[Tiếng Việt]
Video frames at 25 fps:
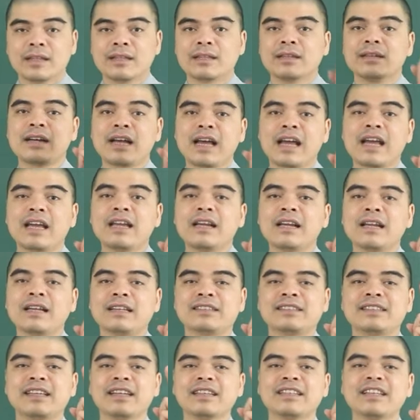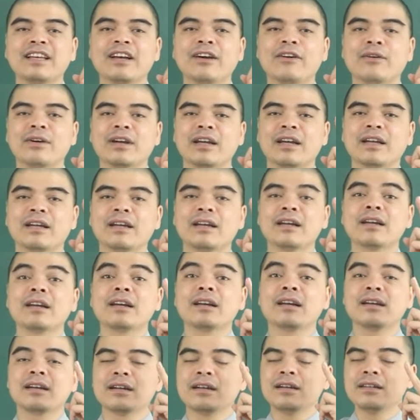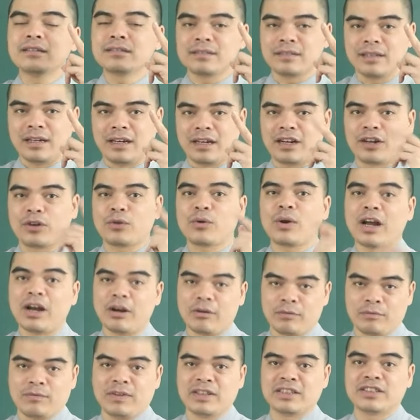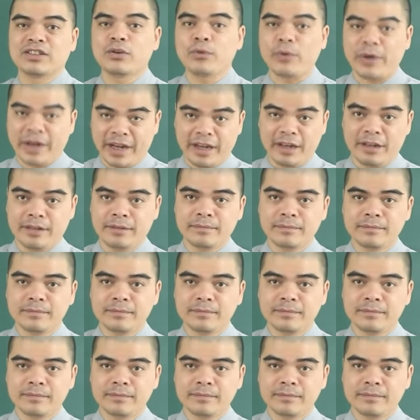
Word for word: thứ hai là xét theo cái cơ sở là khoa học và sức khỏe